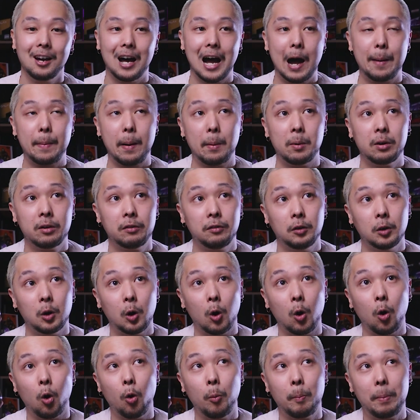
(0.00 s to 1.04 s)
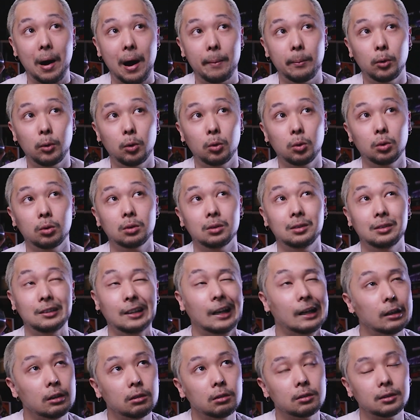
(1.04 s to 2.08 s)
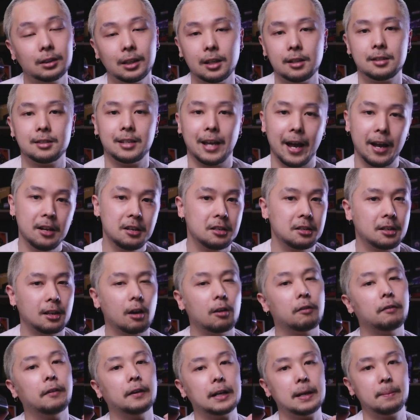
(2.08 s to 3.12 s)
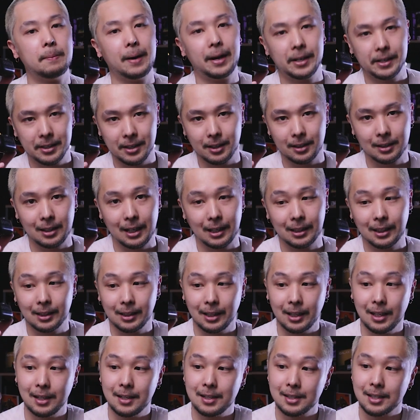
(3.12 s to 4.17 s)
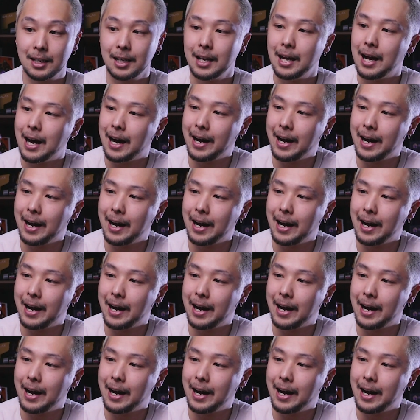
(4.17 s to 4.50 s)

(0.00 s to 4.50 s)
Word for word: A Pamu enviou o Pamu Nano T7, que é o fone mais de entrada deles.